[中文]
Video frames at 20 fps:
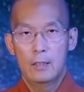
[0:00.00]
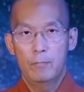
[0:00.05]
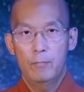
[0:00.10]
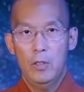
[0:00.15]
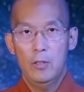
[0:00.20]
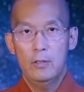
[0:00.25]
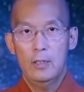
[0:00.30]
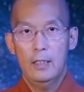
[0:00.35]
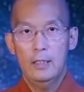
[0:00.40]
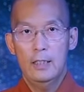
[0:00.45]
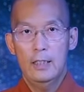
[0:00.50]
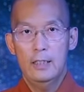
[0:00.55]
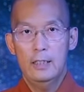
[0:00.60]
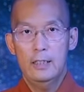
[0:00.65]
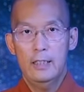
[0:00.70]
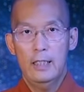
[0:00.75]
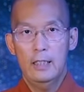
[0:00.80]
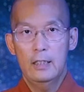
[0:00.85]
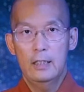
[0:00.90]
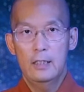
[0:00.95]
碰到那些
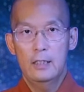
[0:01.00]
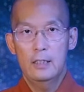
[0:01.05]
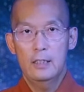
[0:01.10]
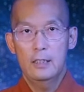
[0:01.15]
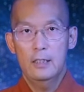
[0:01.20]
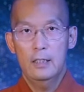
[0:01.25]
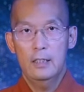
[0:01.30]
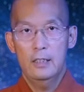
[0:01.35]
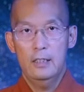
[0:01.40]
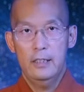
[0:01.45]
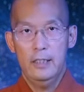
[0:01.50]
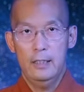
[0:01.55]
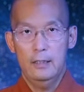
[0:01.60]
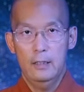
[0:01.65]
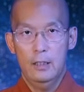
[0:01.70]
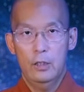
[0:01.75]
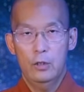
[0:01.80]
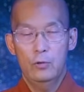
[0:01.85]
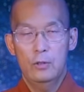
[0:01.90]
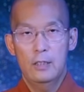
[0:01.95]
相应的境界，想
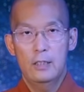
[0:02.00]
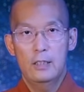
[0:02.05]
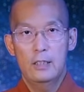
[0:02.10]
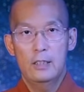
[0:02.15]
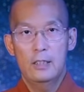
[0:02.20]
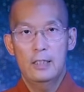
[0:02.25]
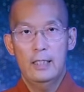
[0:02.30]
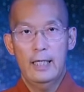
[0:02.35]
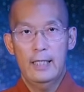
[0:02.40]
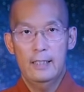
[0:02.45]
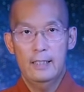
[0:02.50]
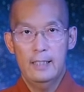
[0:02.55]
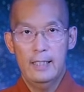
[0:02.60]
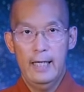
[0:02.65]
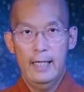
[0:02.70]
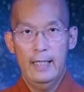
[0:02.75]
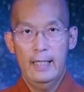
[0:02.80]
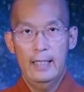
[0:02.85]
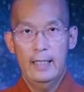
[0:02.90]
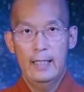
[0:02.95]
偷的习性还
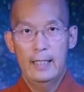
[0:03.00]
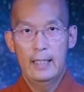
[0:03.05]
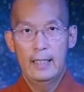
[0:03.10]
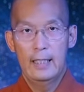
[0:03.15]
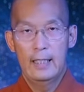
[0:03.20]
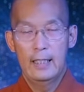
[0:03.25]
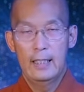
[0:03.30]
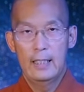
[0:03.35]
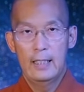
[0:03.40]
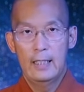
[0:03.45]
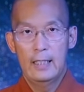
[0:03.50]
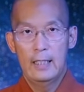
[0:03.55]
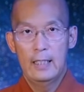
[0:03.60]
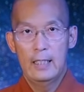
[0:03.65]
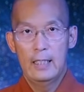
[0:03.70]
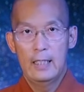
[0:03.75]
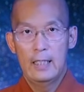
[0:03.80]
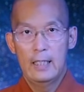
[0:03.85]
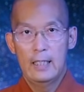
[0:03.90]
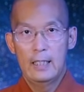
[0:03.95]
在，
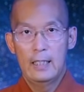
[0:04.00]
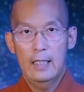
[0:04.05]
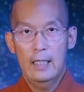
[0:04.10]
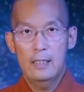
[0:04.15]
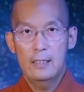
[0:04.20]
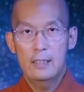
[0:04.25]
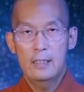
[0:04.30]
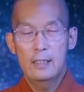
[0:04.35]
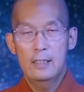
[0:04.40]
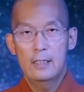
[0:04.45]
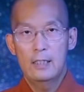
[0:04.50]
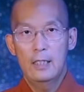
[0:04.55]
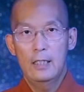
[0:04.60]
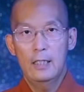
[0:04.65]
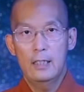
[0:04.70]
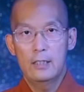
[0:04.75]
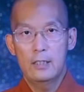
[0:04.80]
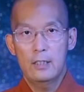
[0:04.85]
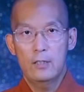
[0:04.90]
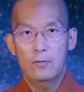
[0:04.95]
然后自己的
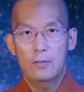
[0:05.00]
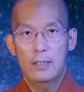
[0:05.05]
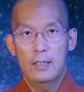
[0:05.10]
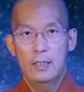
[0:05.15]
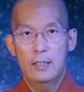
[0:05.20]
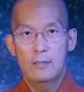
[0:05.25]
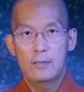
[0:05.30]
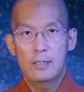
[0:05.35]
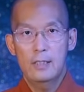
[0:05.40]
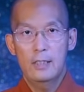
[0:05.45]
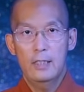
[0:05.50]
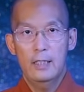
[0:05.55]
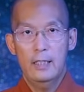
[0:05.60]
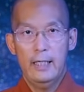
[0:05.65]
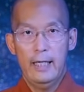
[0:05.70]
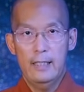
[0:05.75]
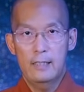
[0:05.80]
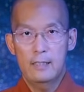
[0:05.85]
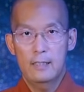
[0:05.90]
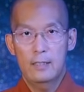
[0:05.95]
领受等流，自己的
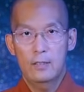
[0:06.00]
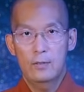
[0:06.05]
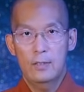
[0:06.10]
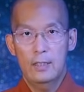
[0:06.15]
感受